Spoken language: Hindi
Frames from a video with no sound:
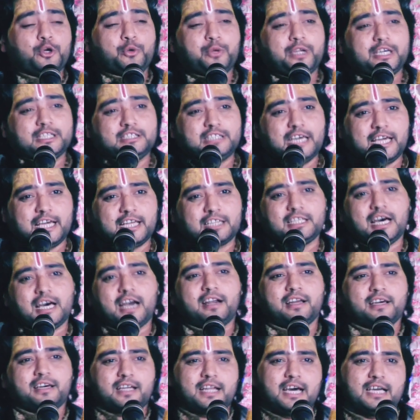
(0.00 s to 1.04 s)
उन्हें धैर्य
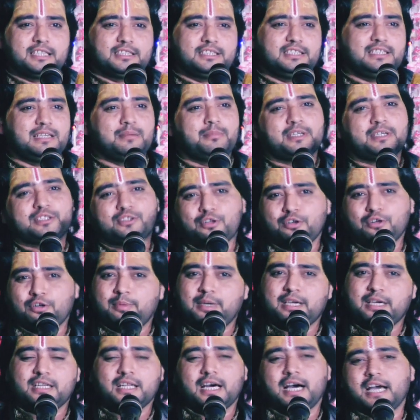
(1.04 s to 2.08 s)
धारण कराती हैं मत रो
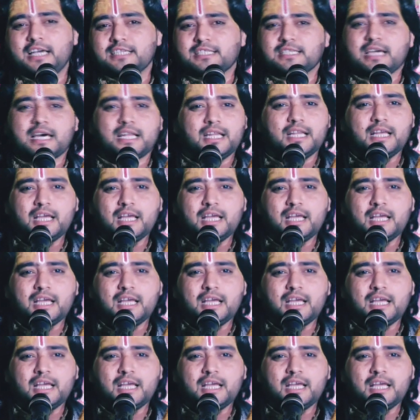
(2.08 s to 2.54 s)
बहना ऐसा